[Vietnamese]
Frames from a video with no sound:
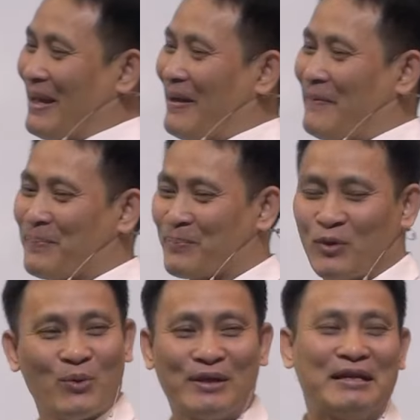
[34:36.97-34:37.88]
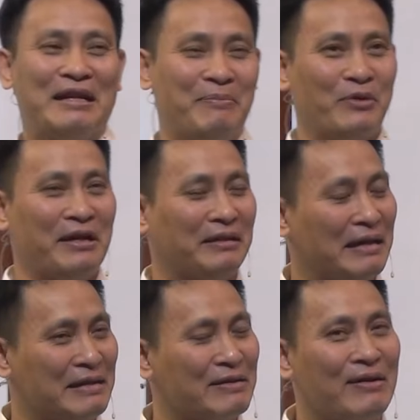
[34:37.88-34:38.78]
Hallelujah. Quả thật
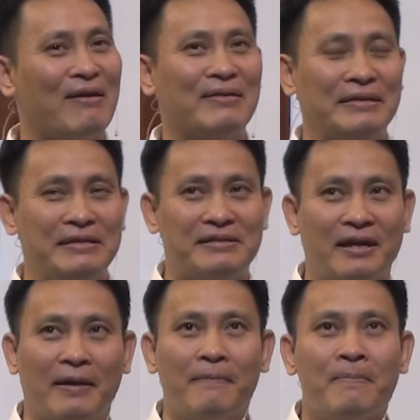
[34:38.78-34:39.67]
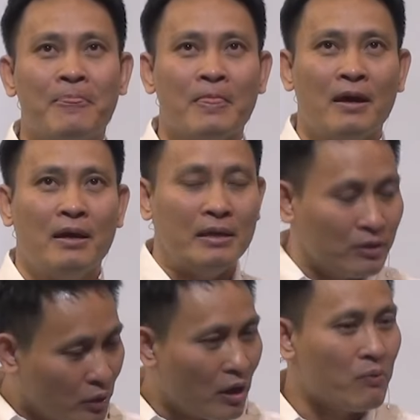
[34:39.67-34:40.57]
là một đề tài rất khó để chia sẻ.
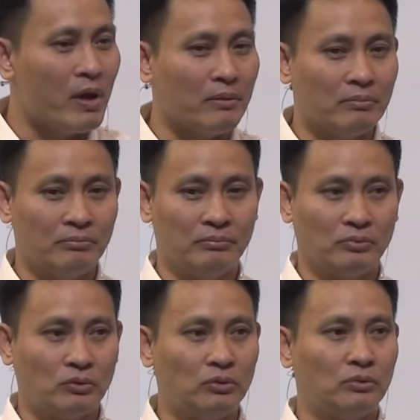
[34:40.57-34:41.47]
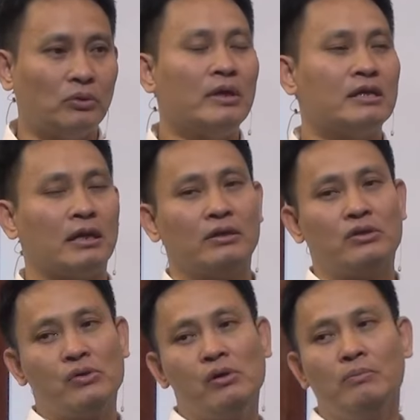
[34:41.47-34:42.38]
Nhưng tôi cầu nguyện,
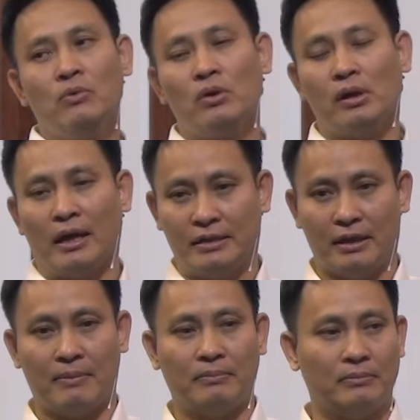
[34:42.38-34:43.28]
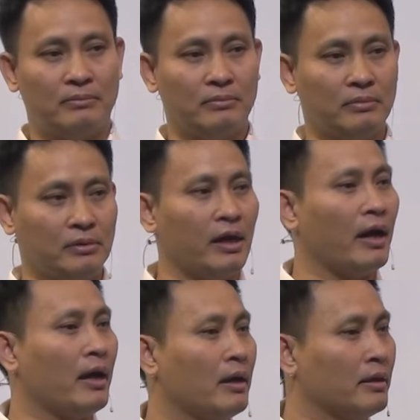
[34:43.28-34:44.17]
tôi nghĩ rằng Chúa muốn anh chị em
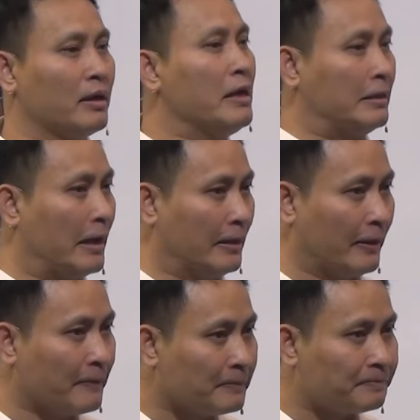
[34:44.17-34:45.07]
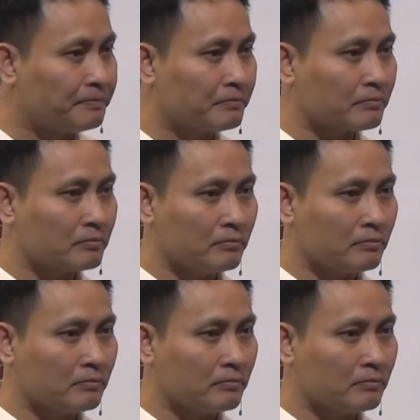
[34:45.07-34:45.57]
nghe cái đề tài này.